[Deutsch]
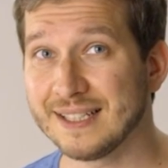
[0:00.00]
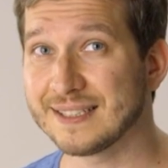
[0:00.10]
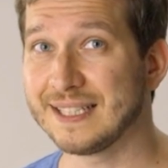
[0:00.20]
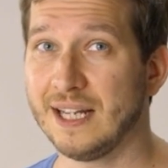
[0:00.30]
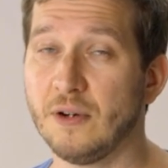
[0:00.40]

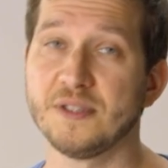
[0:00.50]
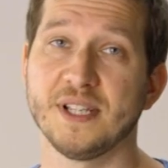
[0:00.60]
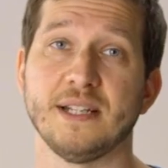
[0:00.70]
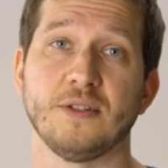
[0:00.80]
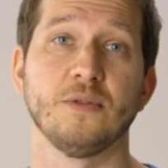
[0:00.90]
das genau
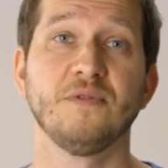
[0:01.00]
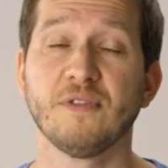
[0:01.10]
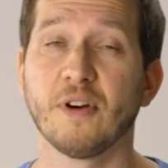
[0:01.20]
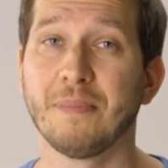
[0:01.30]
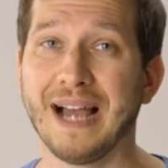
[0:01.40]
sind und wie
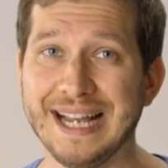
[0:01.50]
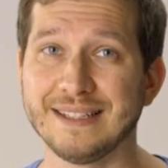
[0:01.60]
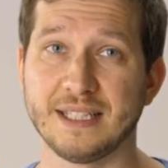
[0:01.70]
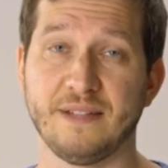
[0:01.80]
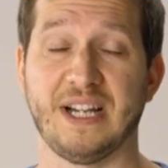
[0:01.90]

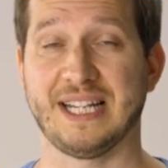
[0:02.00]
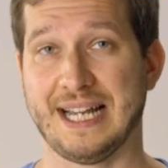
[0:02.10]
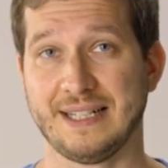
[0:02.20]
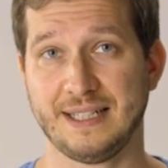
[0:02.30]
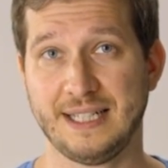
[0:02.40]
verbreitet die
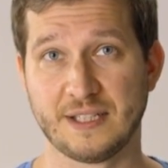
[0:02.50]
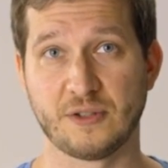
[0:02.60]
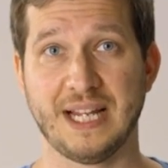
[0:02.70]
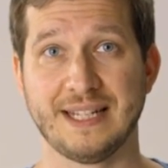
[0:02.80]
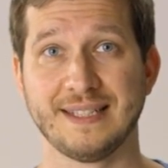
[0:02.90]
Varianten
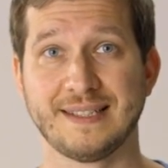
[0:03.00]
hierzulande